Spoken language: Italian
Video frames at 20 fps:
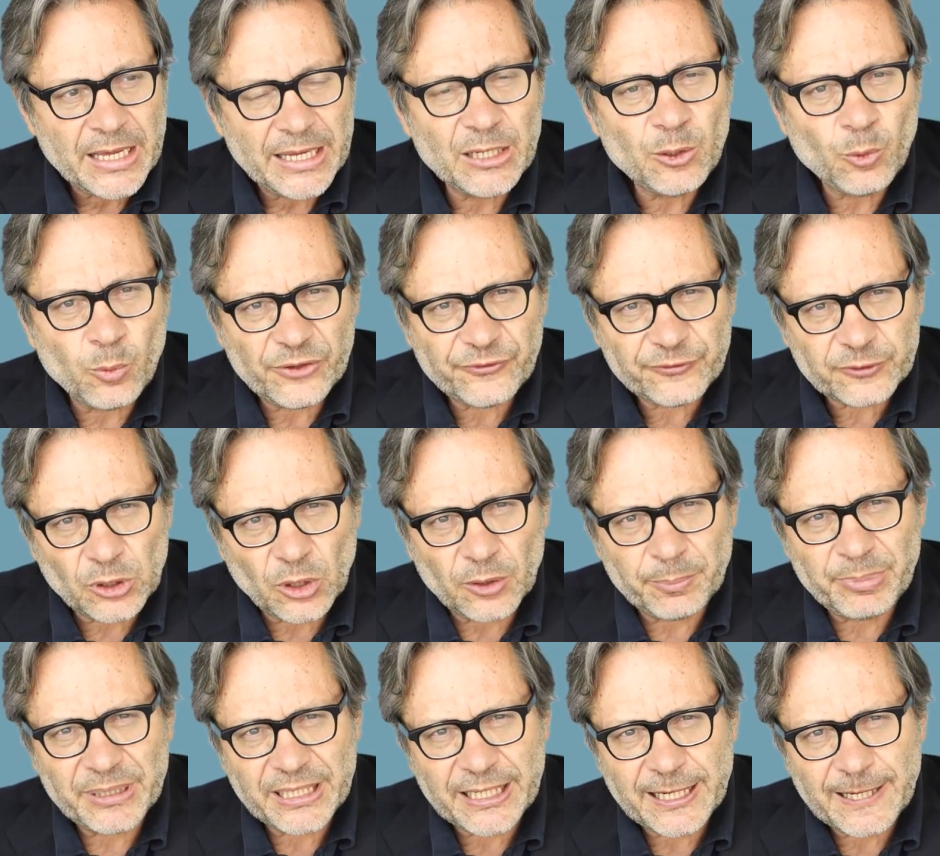In
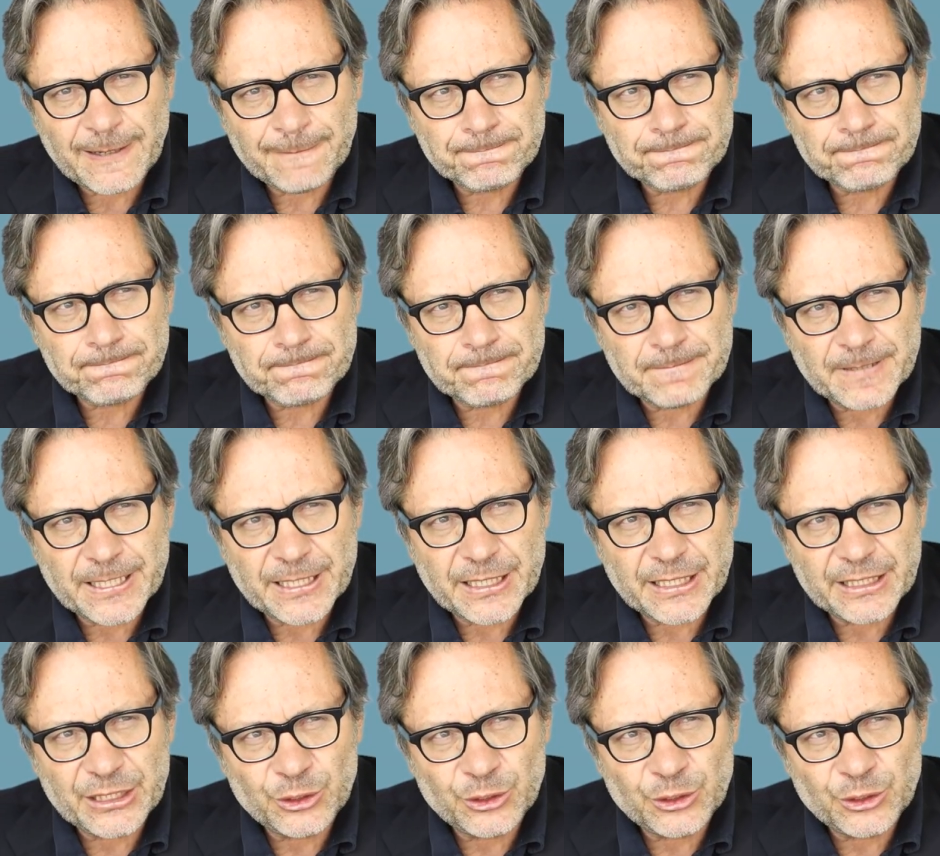quest'opera eh,